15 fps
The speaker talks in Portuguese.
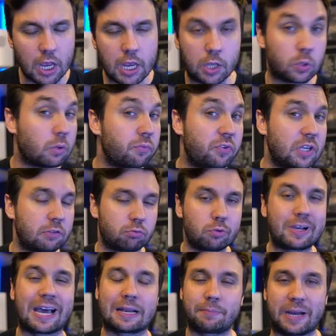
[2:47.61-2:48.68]
Eu não vi isso
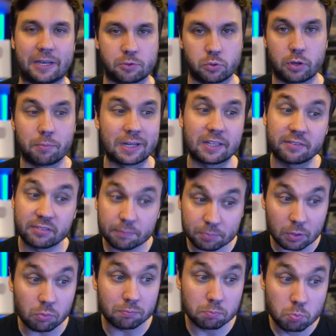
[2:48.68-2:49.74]
do Carbacho. É uma
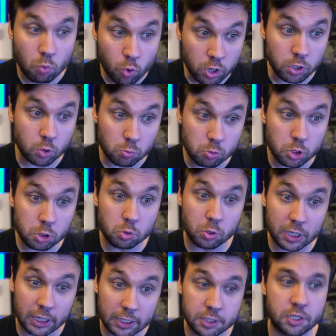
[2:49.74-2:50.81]
decepção muito, muito
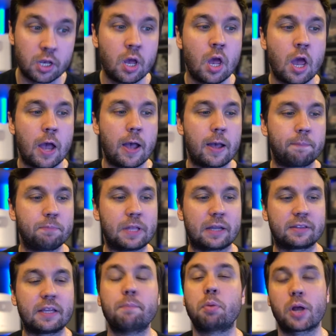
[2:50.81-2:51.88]
grande é, da
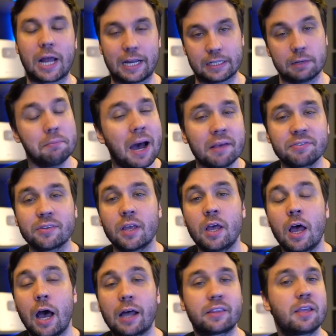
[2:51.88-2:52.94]
temporada. Mas
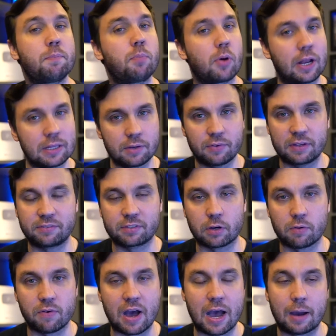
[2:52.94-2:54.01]
a temporada vai
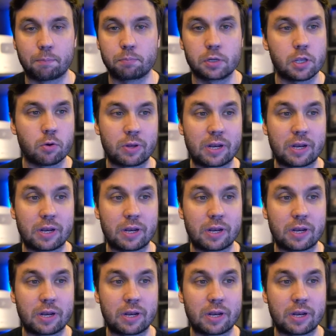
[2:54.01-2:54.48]
salvar porque o